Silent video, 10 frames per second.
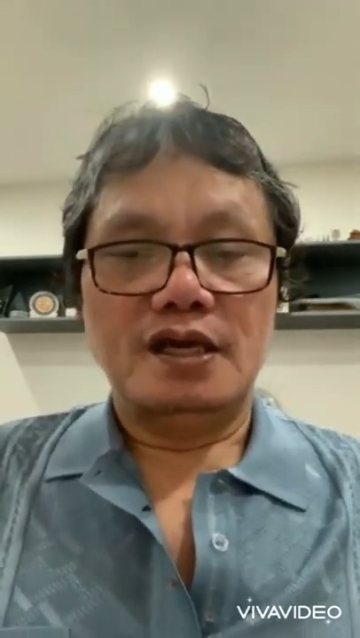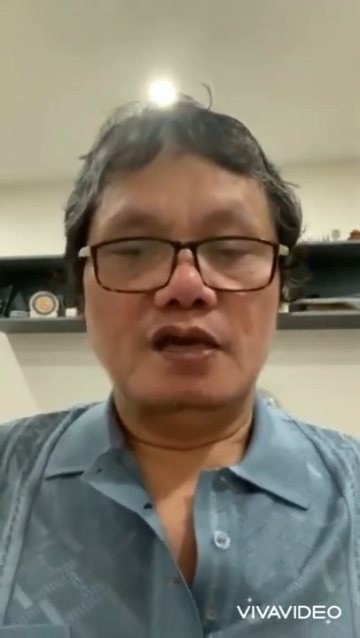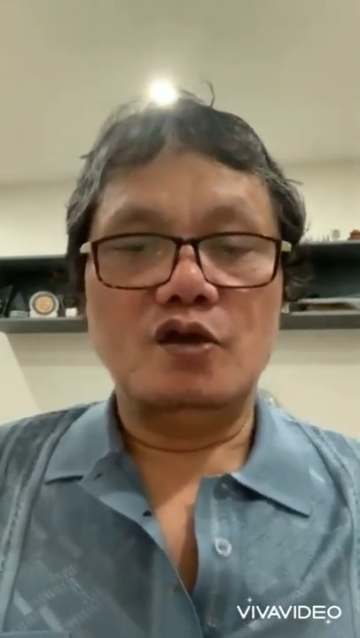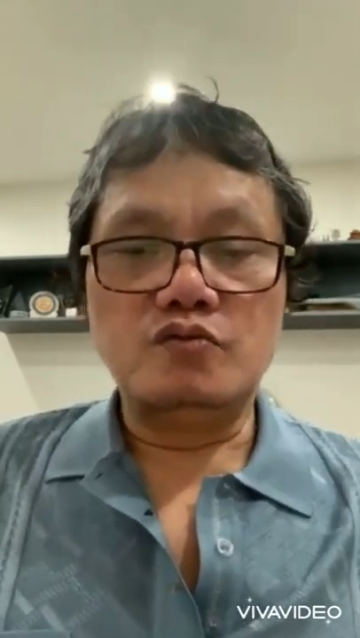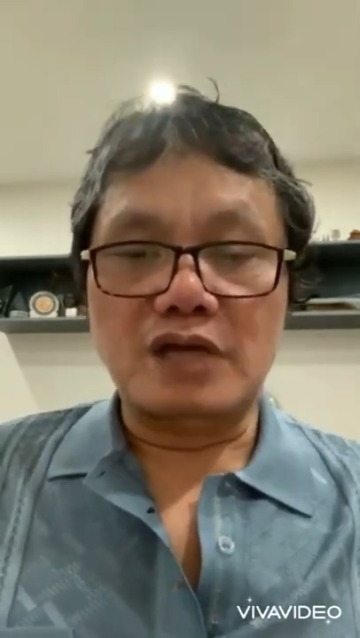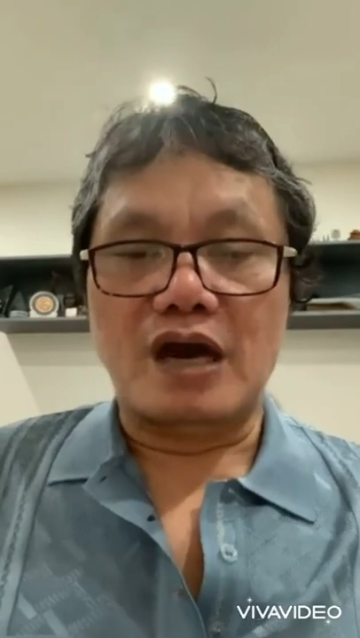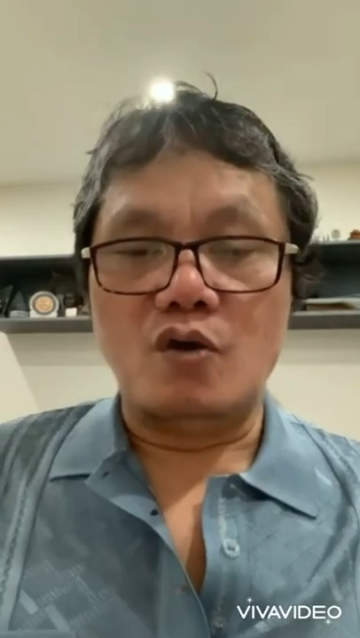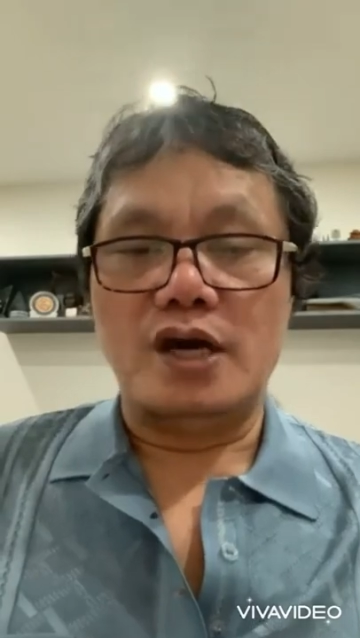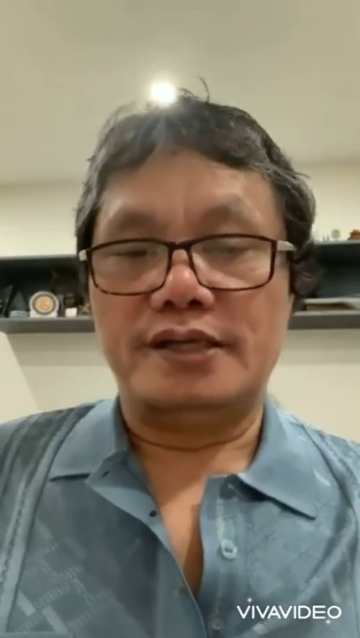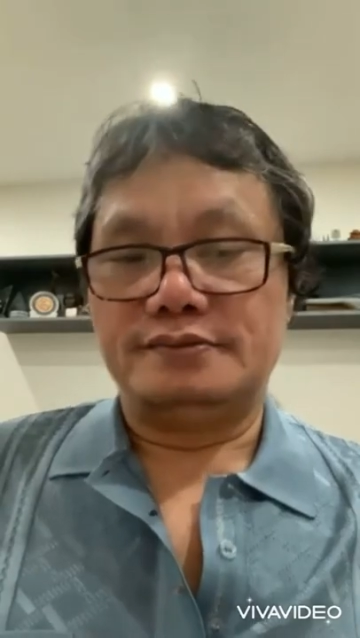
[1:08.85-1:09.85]
lúc đầu
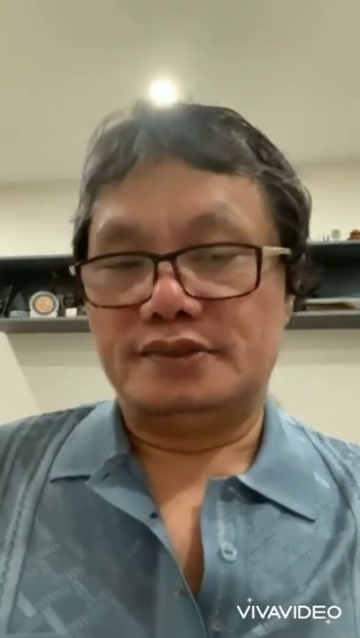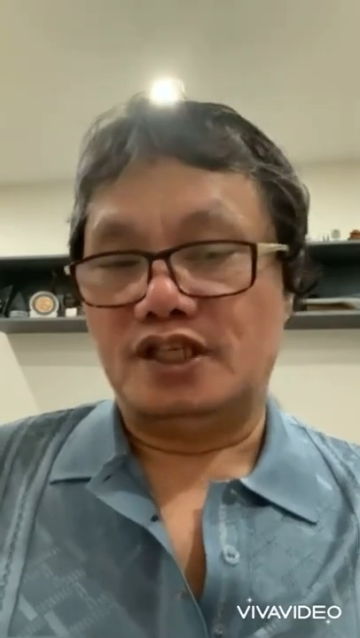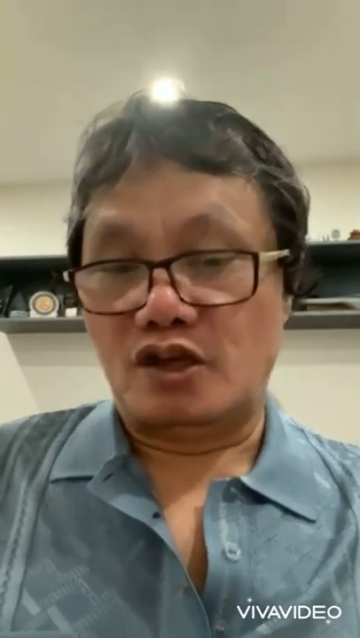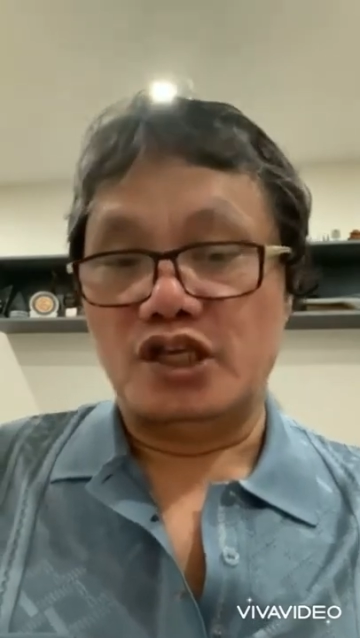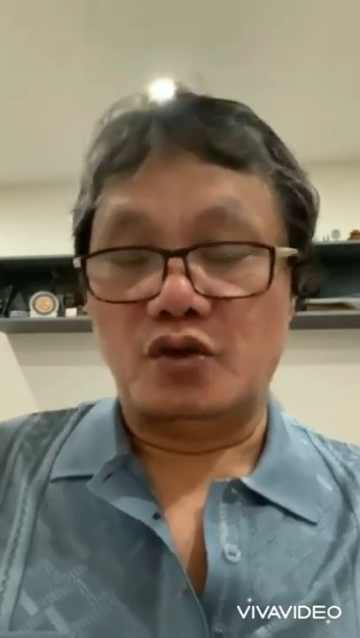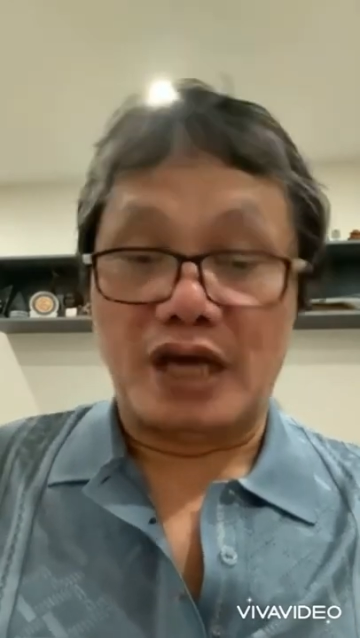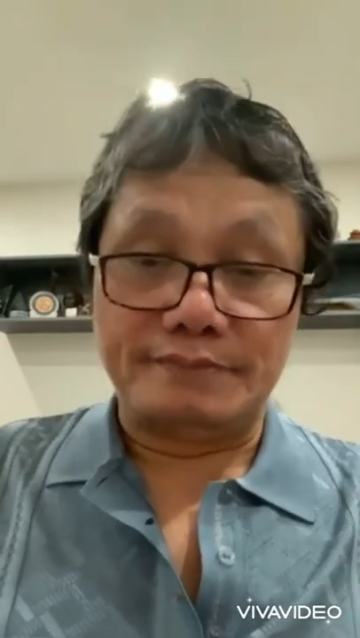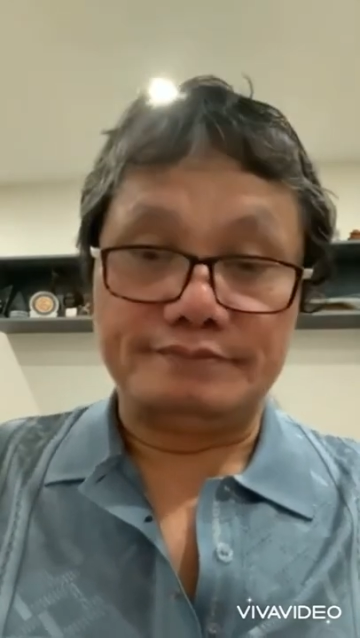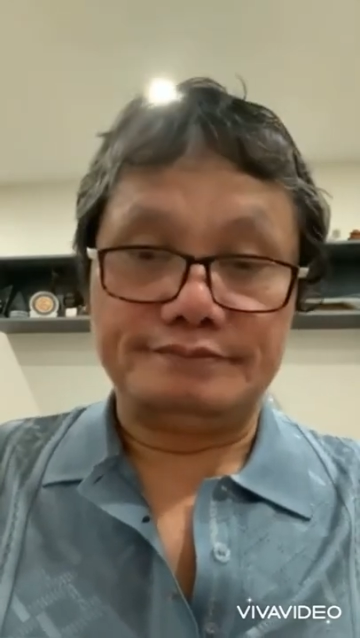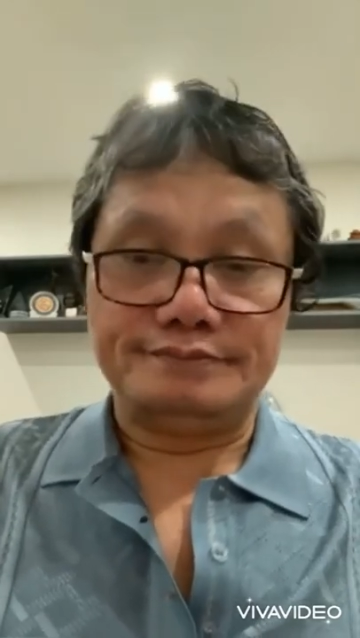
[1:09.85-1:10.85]
á thì nó nhiều
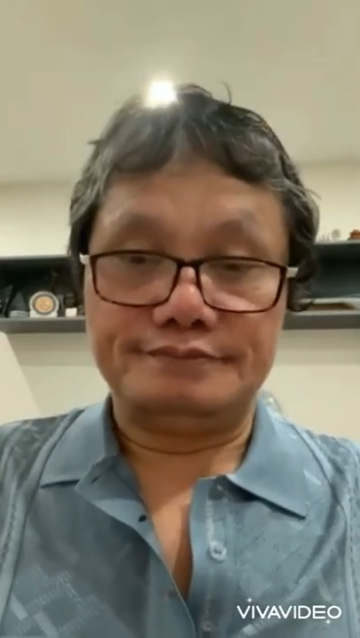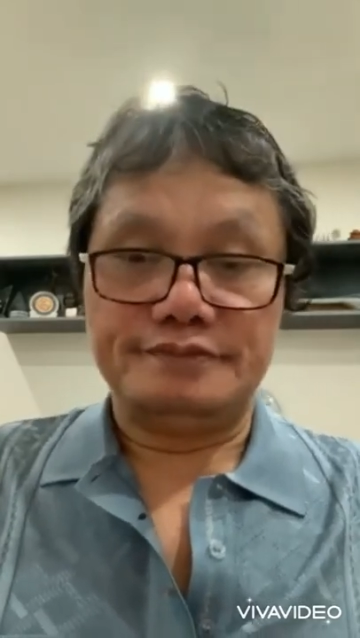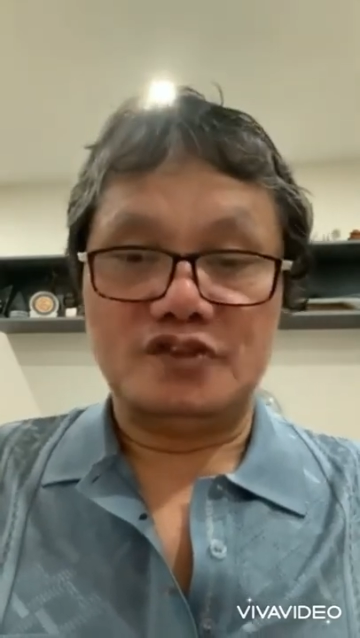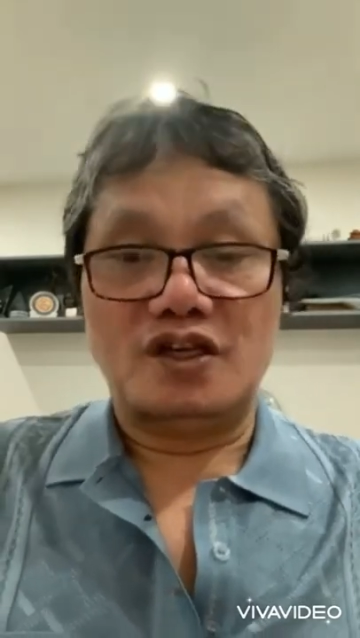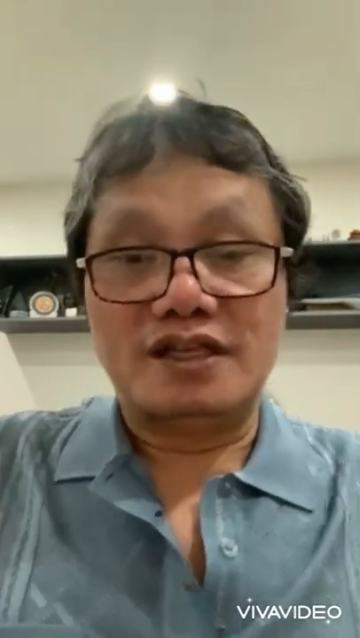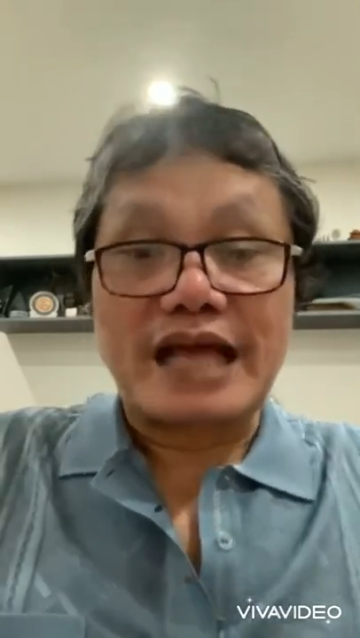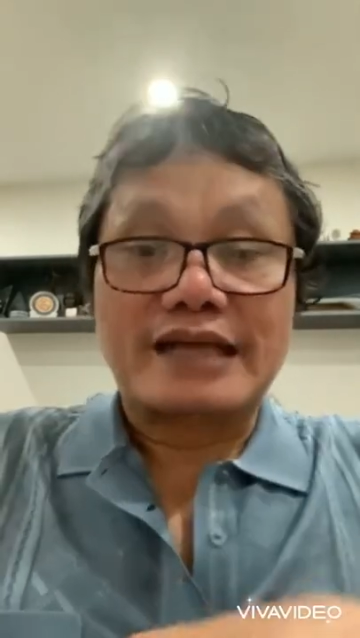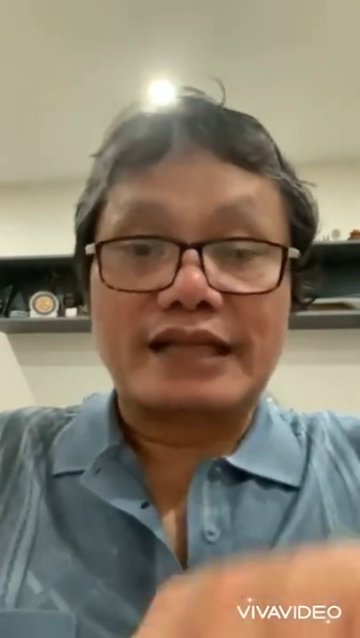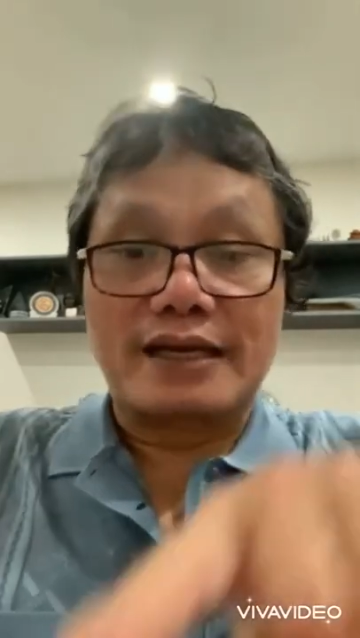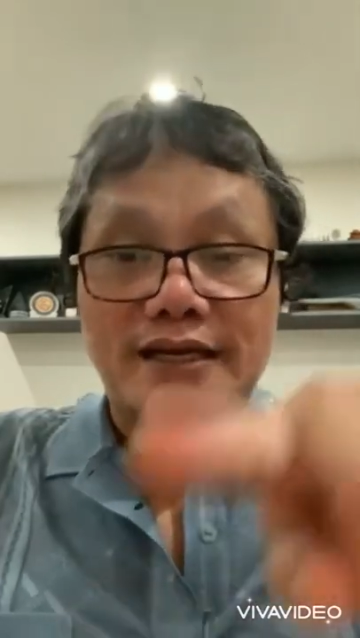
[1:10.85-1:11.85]
lắm đó là nó đang
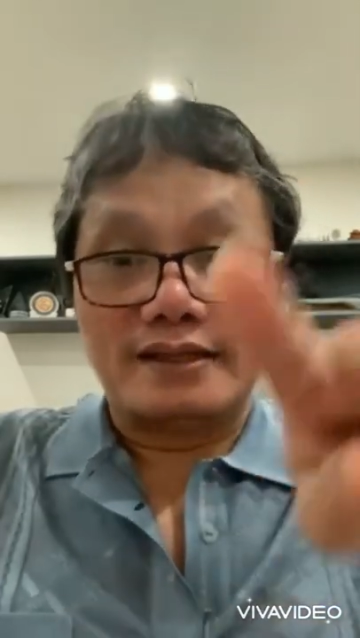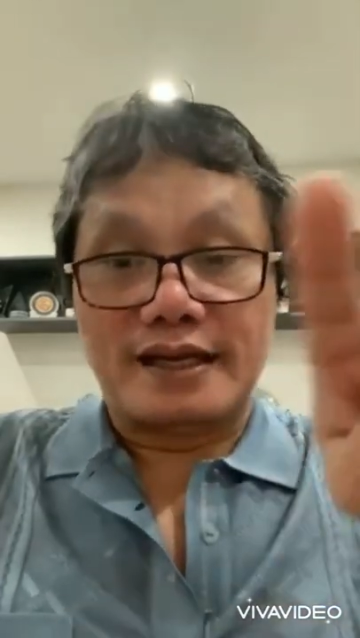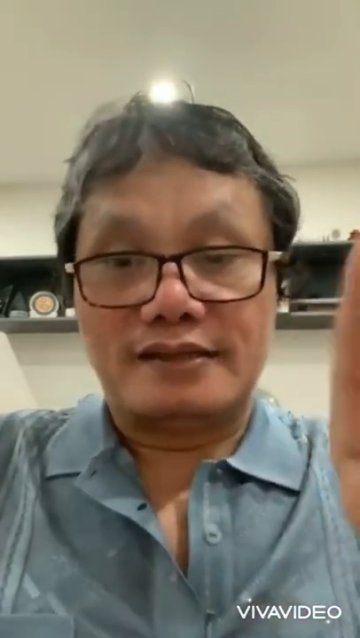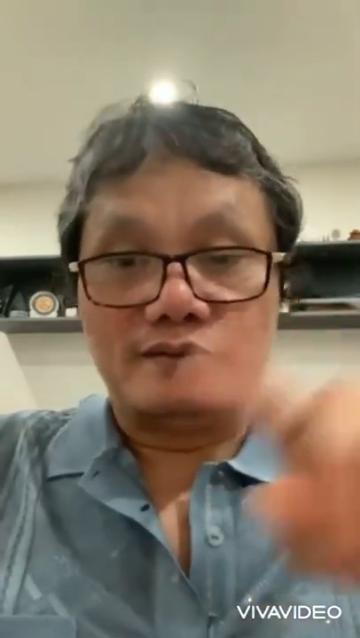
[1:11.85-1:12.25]
tăng lên nha